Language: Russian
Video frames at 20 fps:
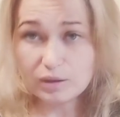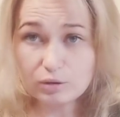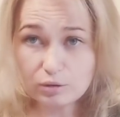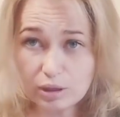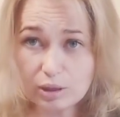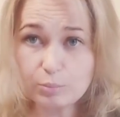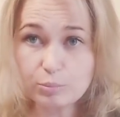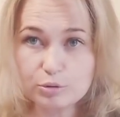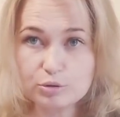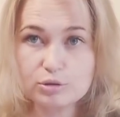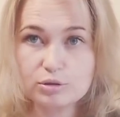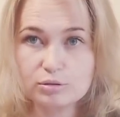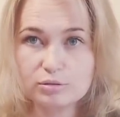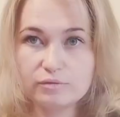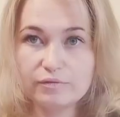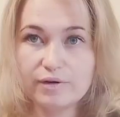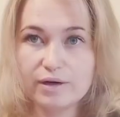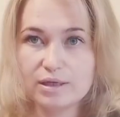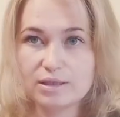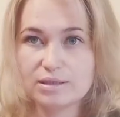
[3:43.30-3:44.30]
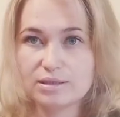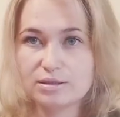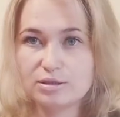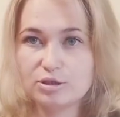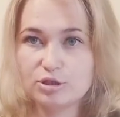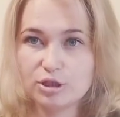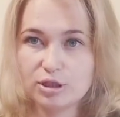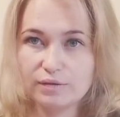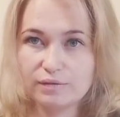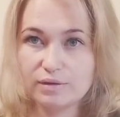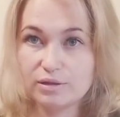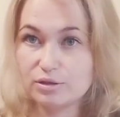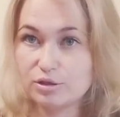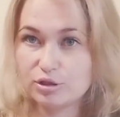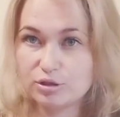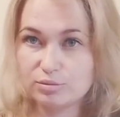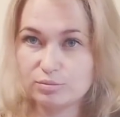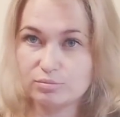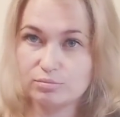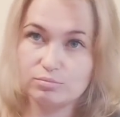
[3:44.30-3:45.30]
не так просто два раза дешевле,
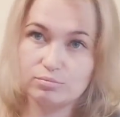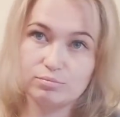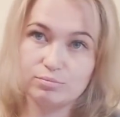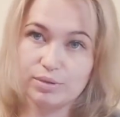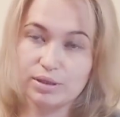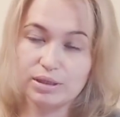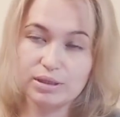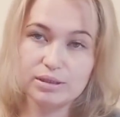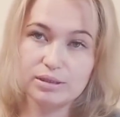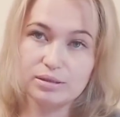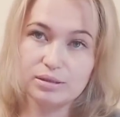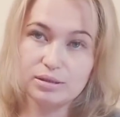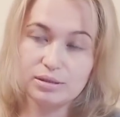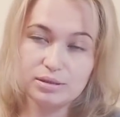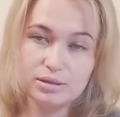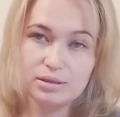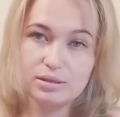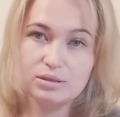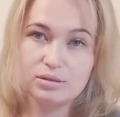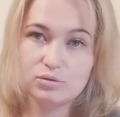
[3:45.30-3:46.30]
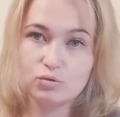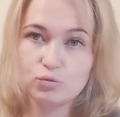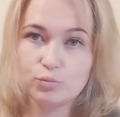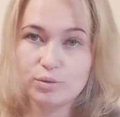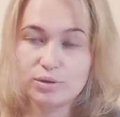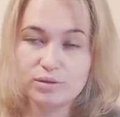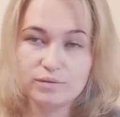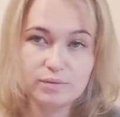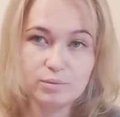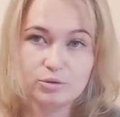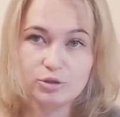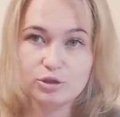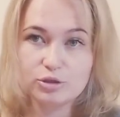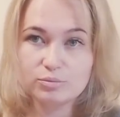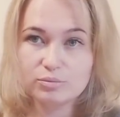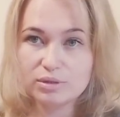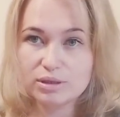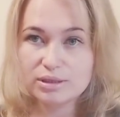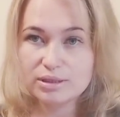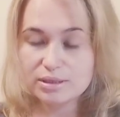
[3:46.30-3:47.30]
чем ходить и купить в
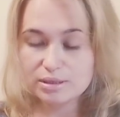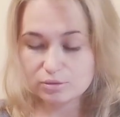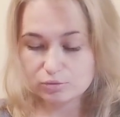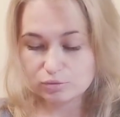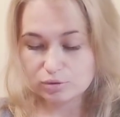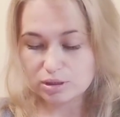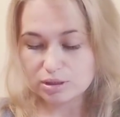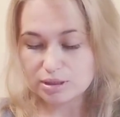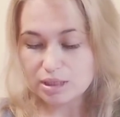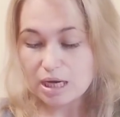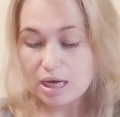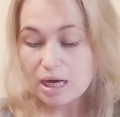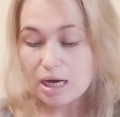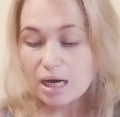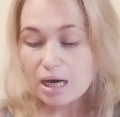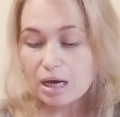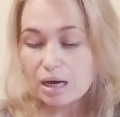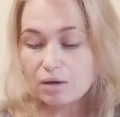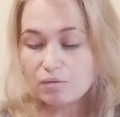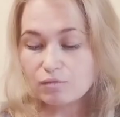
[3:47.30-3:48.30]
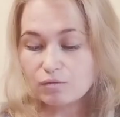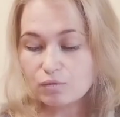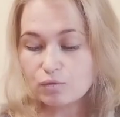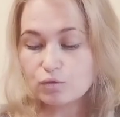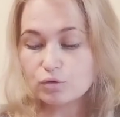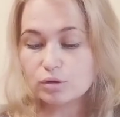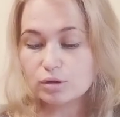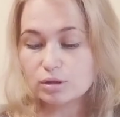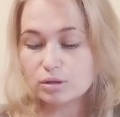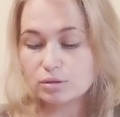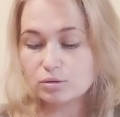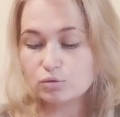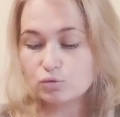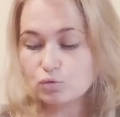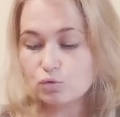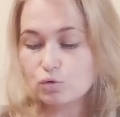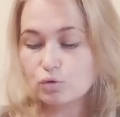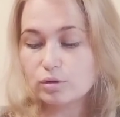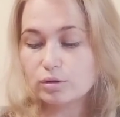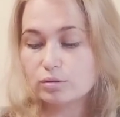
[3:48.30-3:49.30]
обычном магазине у нас. Вот, а
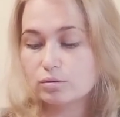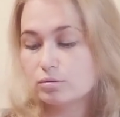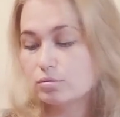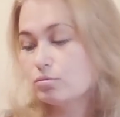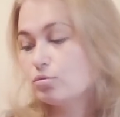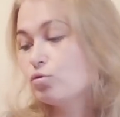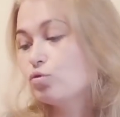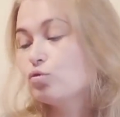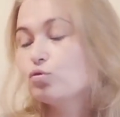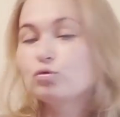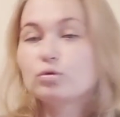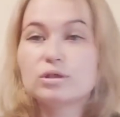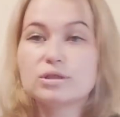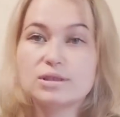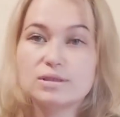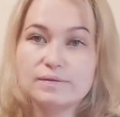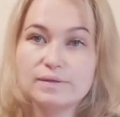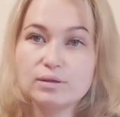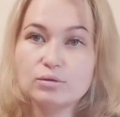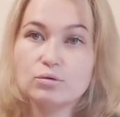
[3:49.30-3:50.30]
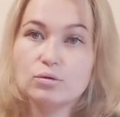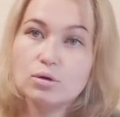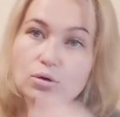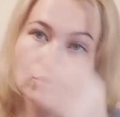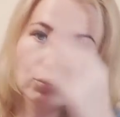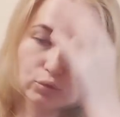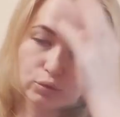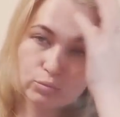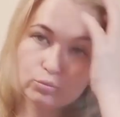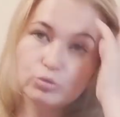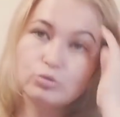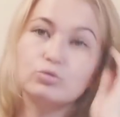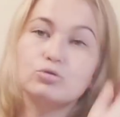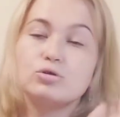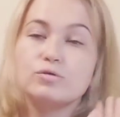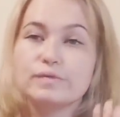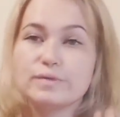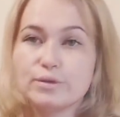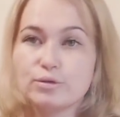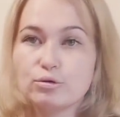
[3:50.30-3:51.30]
другое, другую расцветку какую-нибудь
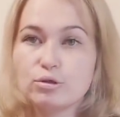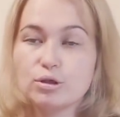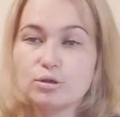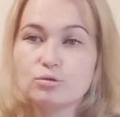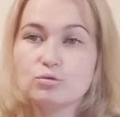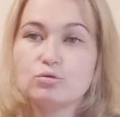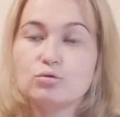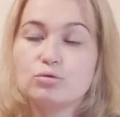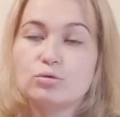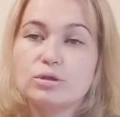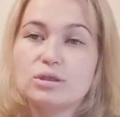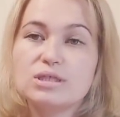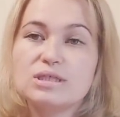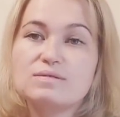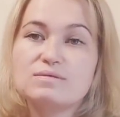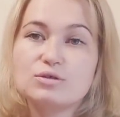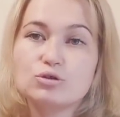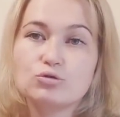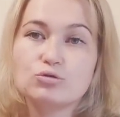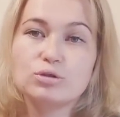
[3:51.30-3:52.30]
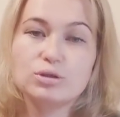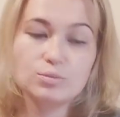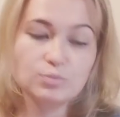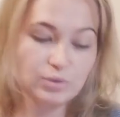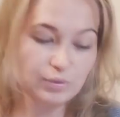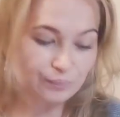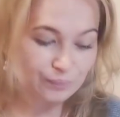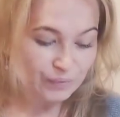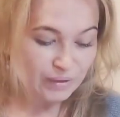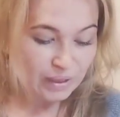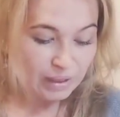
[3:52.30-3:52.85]
тоже веселенькую и свяжу себе.